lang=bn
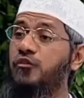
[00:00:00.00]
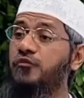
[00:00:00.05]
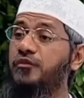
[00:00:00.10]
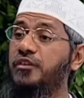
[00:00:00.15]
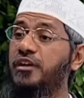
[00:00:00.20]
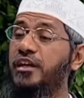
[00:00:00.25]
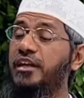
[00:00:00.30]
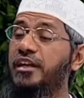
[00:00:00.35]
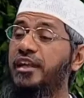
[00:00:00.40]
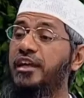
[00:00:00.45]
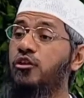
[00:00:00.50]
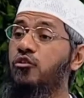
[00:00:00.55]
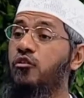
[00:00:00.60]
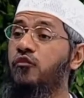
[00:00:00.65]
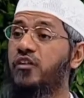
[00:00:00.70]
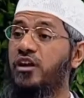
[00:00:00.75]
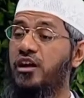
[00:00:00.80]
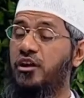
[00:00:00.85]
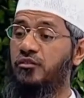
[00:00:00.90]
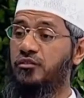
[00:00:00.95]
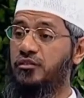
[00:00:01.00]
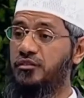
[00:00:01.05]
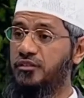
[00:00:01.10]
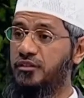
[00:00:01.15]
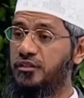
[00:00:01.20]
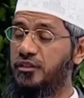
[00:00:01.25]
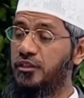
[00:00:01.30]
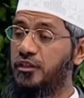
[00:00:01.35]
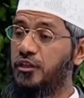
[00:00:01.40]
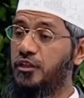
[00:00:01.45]
হিসাব গ্রহণে তৎপর
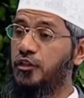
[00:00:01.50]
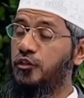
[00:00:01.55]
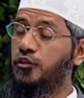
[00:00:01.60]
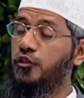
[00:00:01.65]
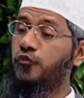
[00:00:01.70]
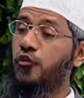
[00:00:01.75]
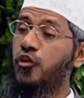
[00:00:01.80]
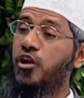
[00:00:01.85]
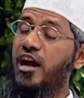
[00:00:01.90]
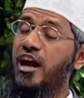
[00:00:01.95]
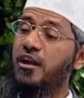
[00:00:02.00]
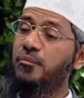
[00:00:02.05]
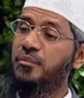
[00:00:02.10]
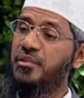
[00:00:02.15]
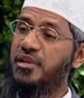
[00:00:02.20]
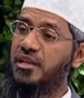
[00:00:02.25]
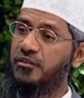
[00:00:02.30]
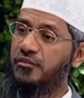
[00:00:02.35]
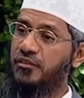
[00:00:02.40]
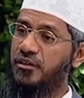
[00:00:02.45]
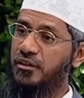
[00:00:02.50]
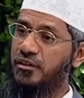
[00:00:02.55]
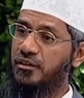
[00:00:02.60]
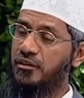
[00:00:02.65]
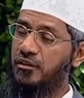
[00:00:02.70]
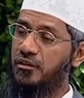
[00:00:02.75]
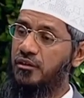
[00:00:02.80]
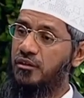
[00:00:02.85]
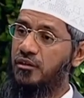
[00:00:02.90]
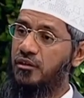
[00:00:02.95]
তাহলে
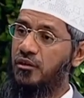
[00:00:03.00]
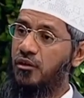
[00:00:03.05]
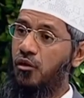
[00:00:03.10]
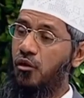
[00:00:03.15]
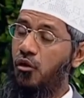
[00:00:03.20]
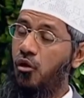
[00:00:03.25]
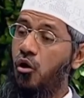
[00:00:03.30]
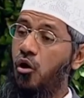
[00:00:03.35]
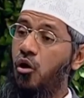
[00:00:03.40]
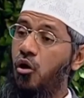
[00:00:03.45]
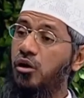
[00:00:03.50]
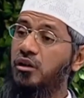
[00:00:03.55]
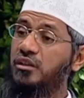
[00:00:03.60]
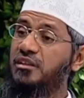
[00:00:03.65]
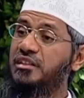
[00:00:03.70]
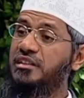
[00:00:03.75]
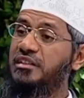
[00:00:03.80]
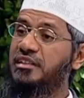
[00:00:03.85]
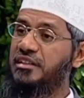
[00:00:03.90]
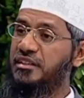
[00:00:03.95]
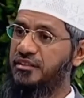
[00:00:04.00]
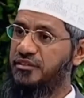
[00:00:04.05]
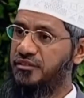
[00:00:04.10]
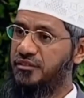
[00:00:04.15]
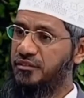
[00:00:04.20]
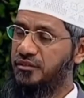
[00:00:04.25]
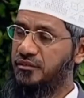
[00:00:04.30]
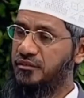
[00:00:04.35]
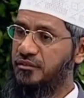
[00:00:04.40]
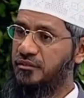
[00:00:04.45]
অবিশ্বাসীদের সব
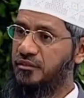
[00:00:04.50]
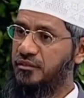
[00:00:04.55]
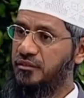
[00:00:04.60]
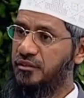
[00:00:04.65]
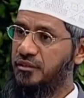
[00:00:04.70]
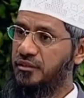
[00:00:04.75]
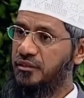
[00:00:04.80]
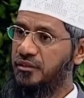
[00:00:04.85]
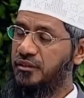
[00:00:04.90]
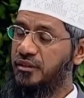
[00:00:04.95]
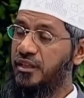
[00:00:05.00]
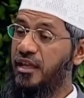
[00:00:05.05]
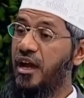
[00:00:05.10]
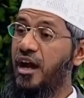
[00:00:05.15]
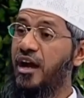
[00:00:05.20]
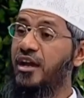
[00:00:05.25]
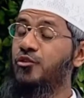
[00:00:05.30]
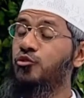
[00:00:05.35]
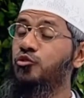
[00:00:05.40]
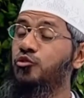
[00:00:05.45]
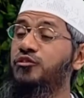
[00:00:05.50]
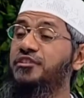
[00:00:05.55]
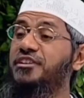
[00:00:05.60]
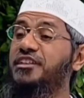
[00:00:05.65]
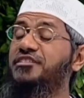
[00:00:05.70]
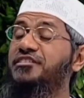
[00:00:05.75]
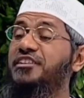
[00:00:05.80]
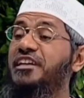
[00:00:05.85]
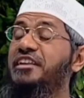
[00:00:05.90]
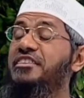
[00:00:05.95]
কাজগুলোই পরকালের
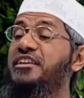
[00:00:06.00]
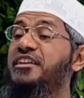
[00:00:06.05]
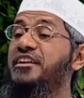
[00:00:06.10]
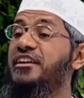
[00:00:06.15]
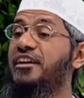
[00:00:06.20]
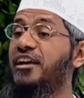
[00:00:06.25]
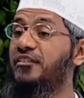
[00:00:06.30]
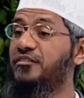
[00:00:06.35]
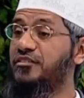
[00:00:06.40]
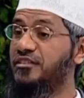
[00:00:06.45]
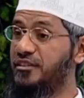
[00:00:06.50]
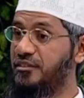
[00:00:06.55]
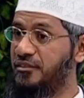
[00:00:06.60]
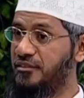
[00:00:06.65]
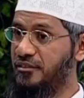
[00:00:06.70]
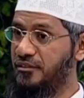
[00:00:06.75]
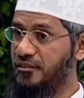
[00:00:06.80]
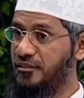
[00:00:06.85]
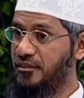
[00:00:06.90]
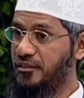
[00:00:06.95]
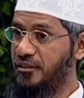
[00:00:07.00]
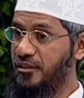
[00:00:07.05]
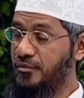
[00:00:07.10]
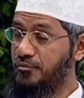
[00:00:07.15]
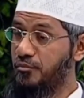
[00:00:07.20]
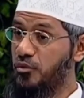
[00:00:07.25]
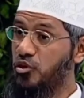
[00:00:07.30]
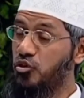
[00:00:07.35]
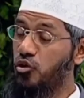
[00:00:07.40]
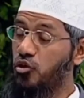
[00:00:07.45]
জীবনে মূল্যহীন
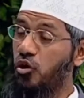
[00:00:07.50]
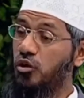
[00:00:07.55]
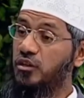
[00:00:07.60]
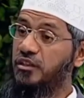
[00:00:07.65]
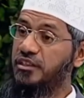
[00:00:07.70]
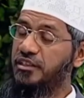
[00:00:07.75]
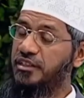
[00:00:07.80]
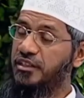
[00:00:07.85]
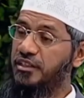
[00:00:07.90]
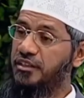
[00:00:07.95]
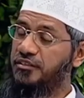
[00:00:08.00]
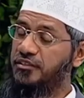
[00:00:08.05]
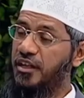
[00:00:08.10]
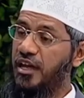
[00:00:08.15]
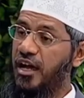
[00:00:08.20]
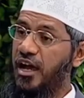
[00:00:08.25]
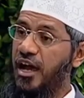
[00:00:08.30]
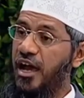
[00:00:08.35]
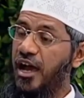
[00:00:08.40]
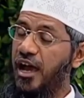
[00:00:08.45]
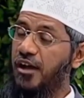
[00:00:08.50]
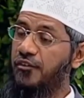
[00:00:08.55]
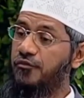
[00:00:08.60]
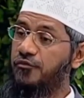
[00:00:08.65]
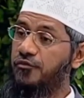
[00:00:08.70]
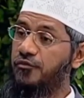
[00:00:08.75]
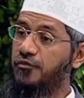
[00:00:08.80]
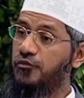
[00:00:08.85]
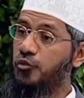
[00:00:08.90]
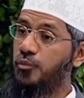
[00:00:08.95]
কারণ প্রত্যেকটা
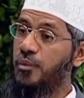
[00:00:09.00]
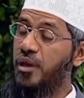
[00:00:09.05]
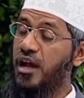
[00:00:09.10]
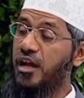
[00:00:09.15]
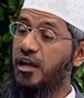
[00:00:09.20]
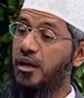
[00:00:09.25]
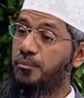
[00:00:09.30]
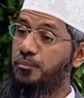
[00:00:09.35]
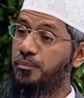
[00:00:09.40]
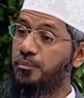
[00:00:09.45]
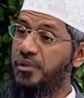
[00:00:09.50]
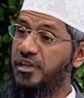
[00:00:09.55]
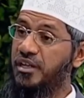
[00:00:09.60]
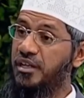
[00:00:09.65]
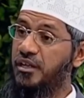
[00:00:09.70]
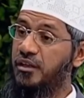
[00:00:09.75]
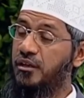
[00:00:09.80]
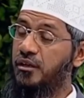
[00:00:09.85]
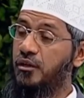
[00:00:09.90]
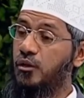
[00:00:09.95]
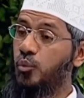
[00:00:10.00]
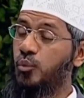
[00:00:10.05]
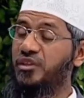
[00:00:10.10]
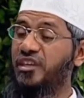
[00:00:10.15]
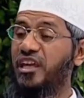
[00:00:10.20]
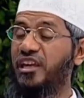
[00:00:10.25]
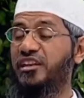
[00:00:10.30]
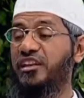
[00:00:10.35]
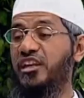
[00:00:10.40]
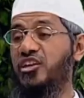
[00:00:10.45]
কাজের শুরুতেই থাকতে
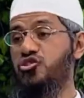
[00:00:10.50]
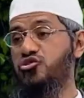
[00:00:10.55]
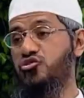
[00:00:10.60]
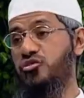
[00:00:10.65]
হবে